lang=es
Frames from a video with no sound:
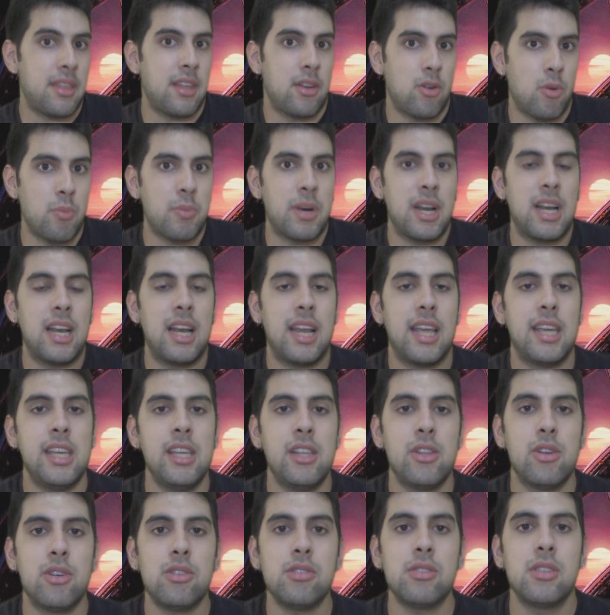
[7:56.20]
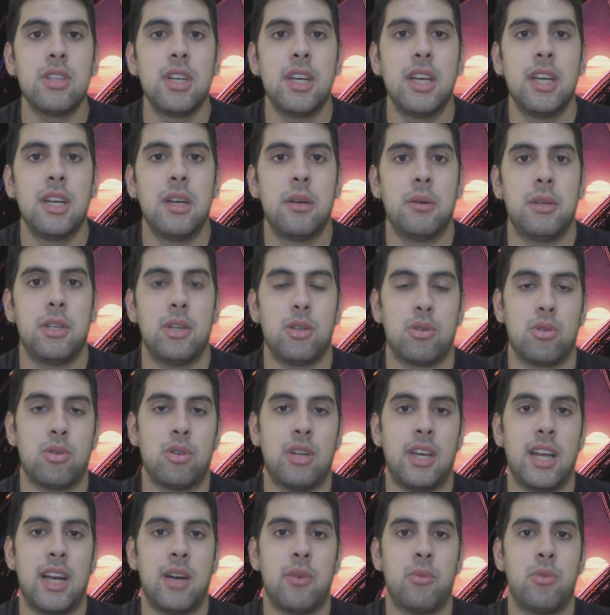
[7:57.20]
veces hombres leídos y
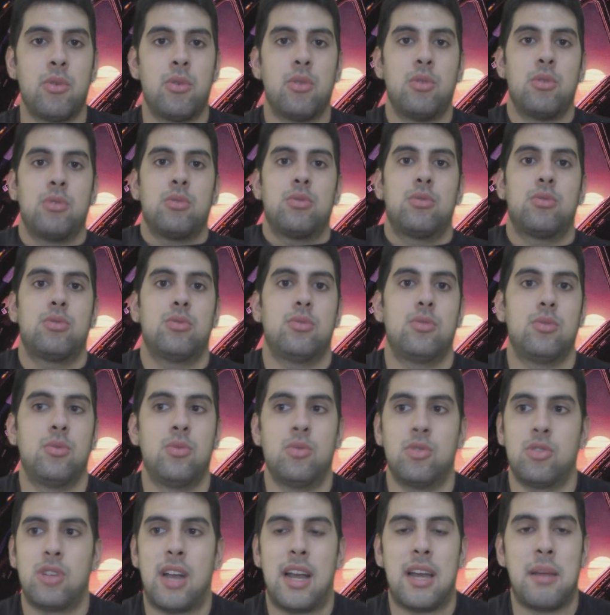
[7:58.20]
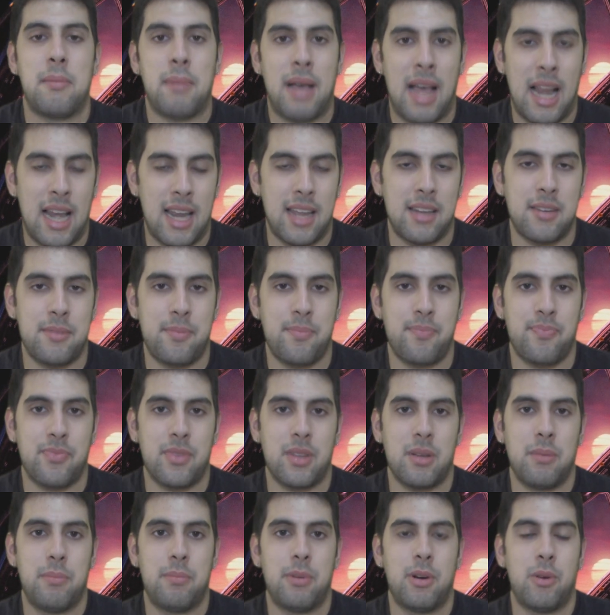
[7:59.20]
otros que eran unos, unos animales.
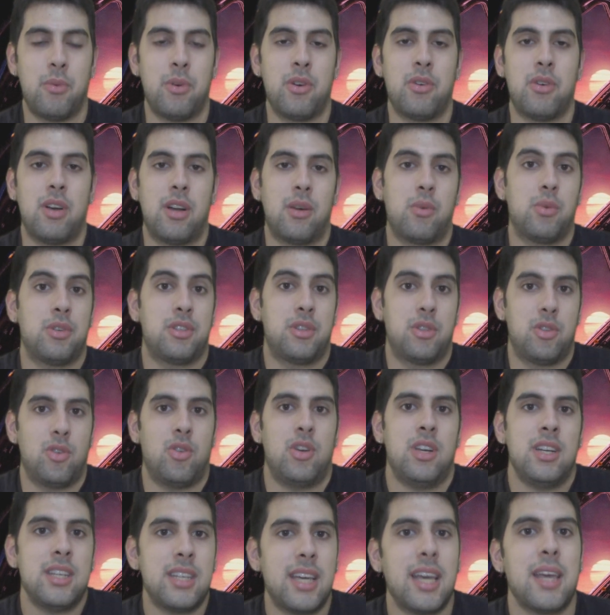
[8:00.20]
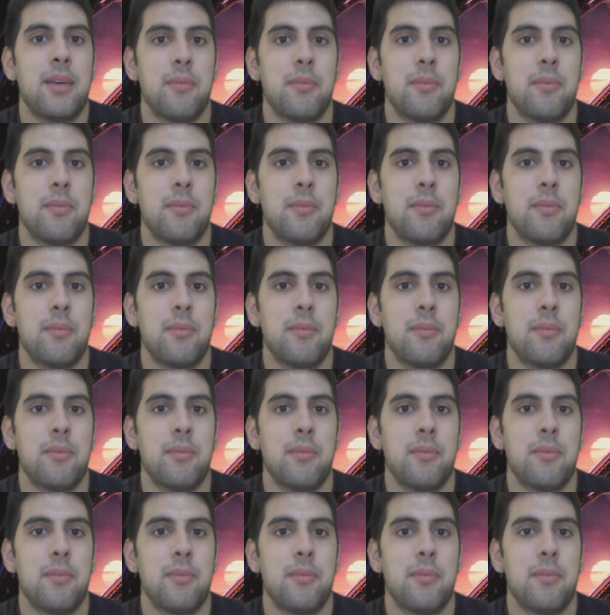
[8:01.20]
Pero bueno, la cuestión es